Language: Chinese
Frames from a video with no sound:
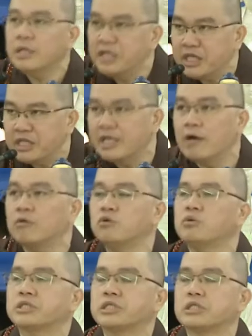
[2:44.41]
你要
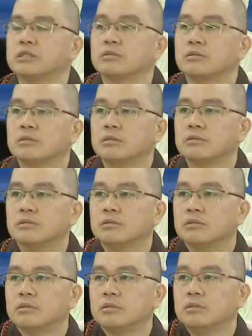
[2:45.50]
落实，
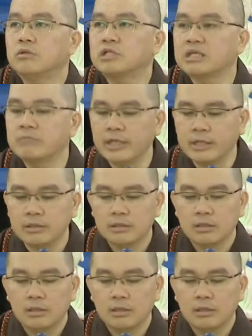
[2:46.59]
用什么呢？